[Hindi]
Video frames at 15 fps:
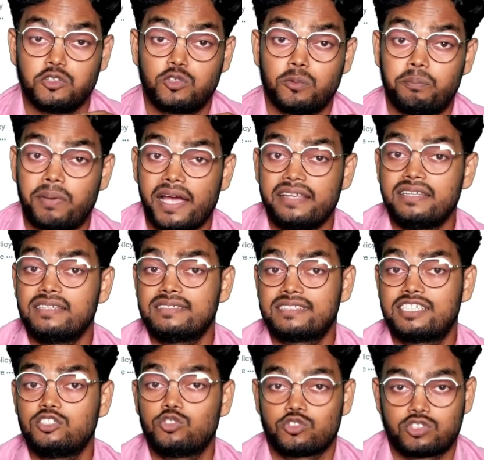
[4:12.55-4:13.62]
तो बाइनेंस
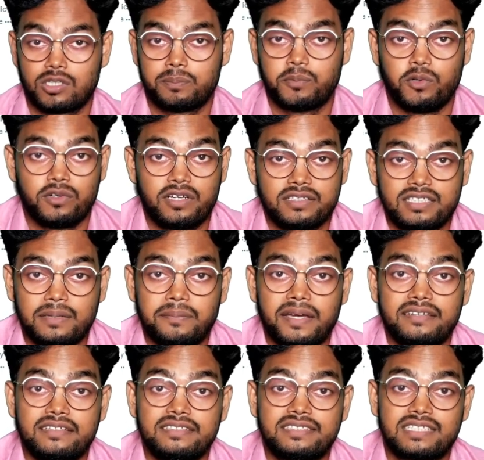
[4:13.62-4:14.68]
के जो सपोर्टर्स हैं
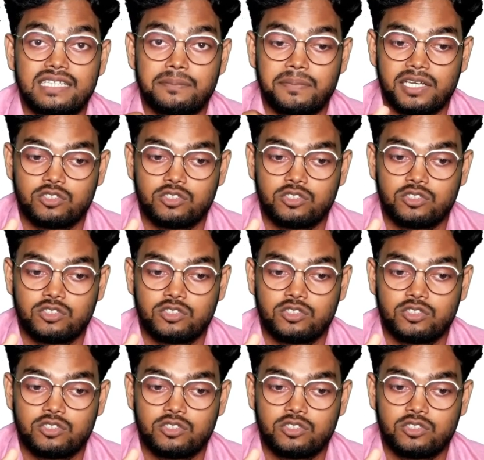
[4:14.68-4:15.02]
बाइनेंस के